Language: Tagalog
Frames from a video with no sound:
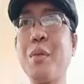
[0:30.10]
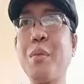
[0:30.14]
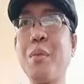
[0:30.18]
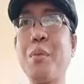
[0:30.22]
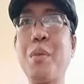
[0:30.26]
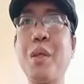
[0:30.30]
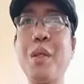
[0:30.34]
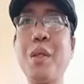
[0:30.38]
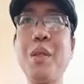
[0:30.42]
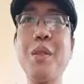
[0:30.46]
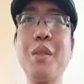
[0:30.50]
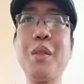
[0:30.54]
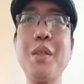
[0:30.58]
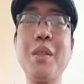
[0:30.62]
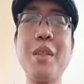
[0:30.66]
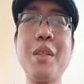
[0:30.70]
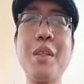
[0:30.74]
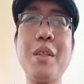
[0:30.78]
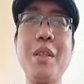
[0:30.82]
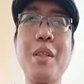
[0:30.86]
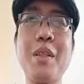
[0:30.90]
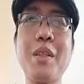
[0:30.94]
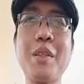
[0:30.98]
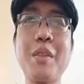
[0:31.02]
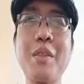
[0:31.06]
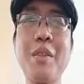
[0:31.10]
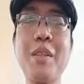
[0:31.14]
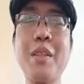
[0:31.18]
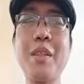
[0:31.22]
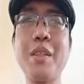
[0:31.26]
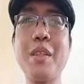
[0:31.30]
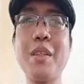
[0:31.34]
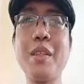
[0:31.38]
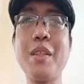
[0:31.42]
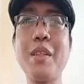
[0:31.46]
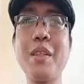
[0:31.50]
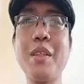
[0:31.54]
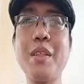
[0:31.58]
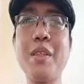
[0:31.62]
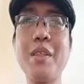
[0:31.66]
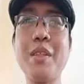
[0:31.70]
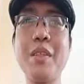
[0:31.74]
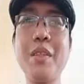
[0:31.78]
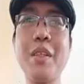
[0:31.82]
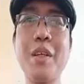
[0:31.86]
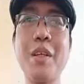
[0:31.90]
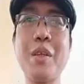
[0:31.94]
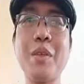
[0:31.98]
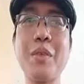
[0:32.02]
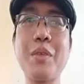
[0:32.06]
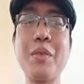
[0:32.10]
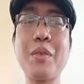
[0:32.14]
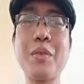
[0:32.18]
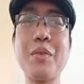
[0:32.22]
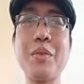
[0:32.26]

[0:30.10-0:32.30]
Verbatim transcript: pa, yung galit din ni Iya eh.